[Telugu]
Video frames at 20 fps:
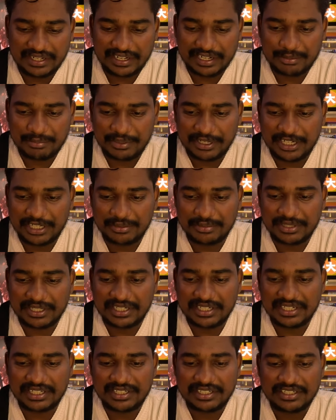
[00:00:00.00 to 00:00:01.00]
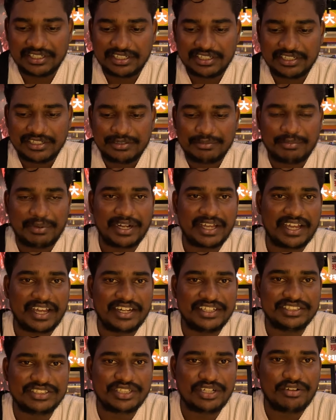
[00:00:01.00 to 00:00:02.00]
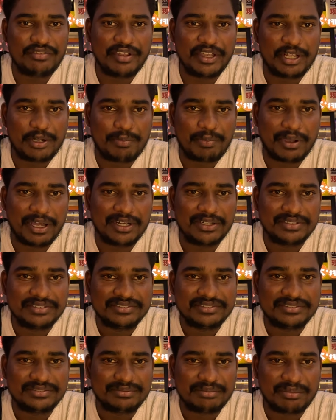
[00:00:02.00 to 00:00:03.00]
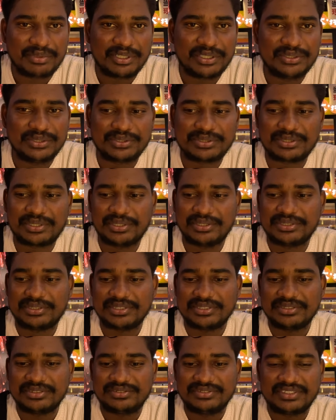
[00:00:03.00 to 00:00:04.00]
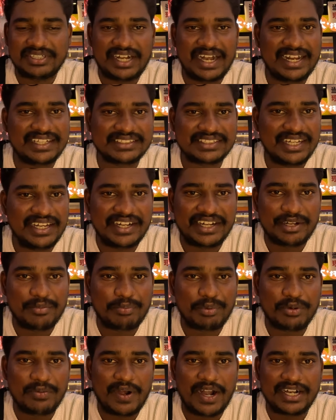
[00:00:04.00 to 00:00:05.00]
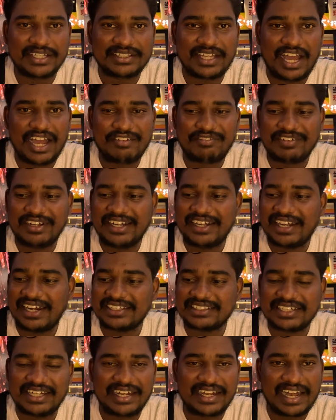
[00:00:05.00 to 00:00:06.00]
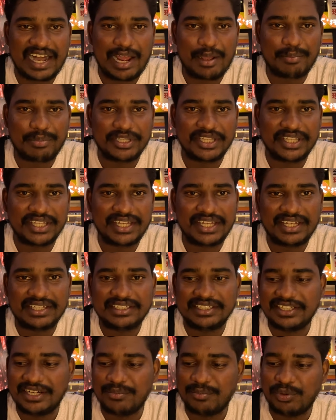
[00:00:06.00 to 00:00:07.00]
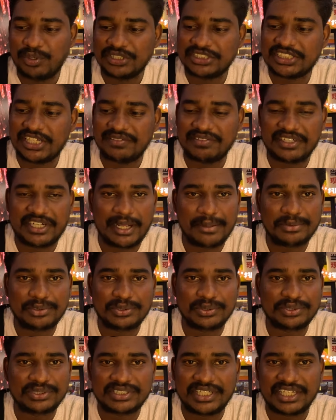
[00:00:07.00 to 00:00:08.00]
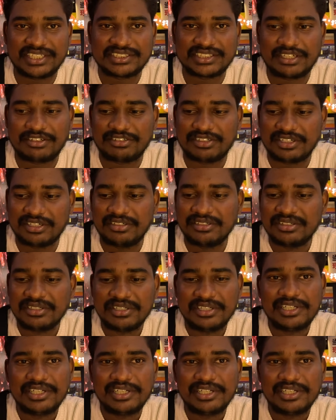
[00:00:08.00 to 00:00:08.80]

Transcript: ఎనభై ఎనిమిది అంటే మన కరెన్సీలో వెయ్యి రూపాయలు మీరు చూసుకోవచ్చు ట్రాన్స్లేటర్ ఎప్పుడు వాడతా ఆఫ్లైన్ ట్రాన్స్లేటర్ యాప్ ఇది ఇది నేను మోస్ట్ ఆఫ్ ద టైమ్స్ యూస్ చేస్తూ ఉంటాను